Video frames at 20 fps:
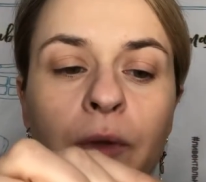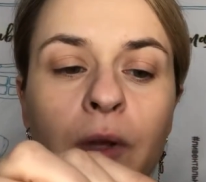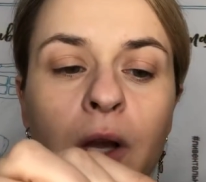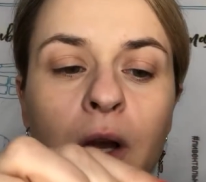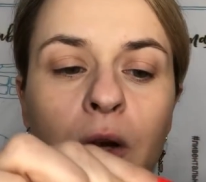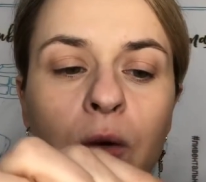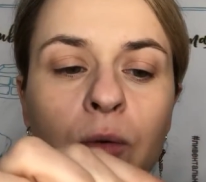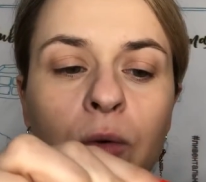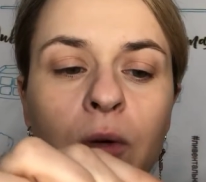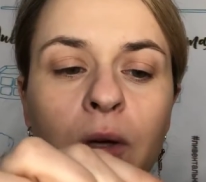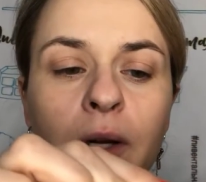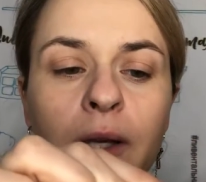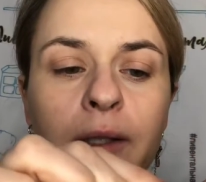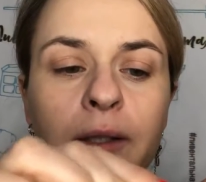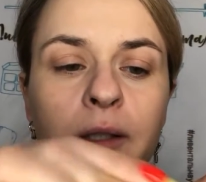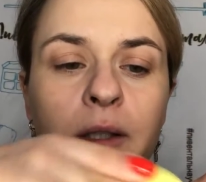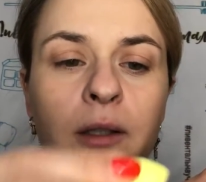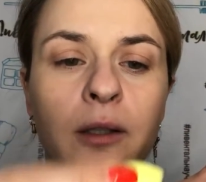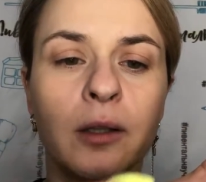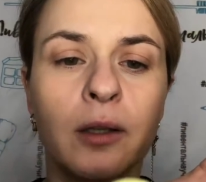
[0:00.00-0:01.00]

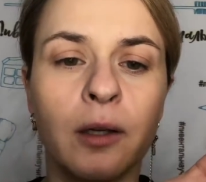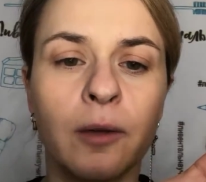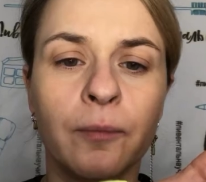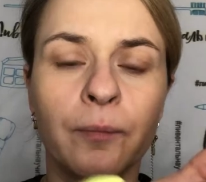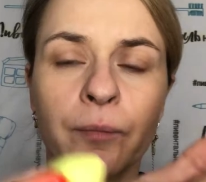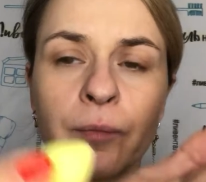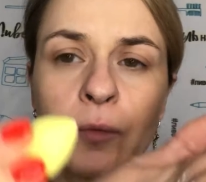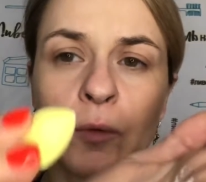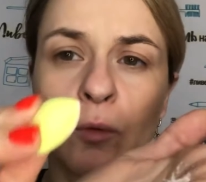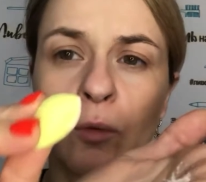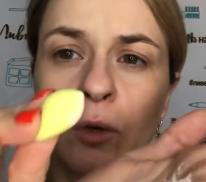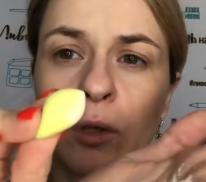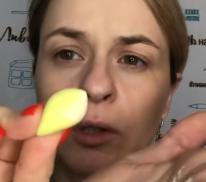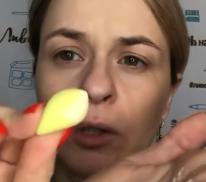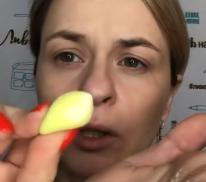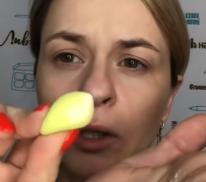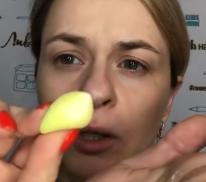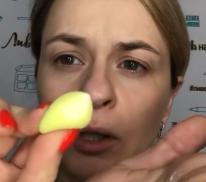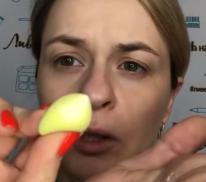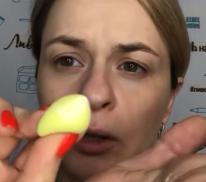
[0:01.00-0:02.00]
Аккуратненько, вот,
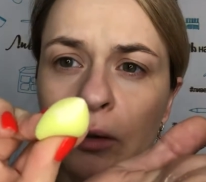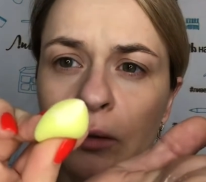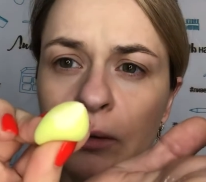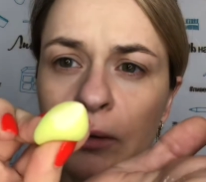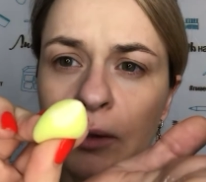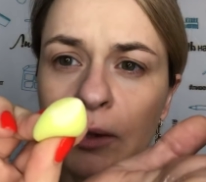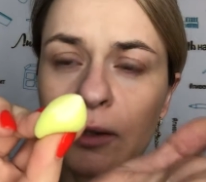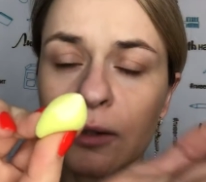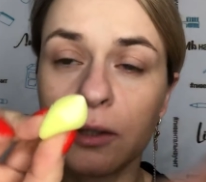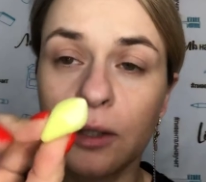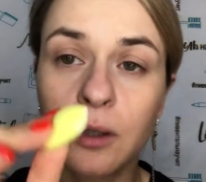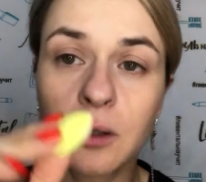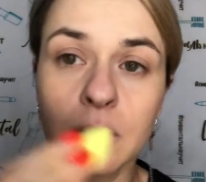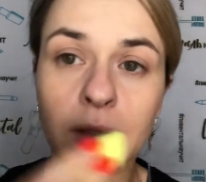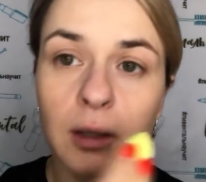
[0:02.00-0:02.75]
видите?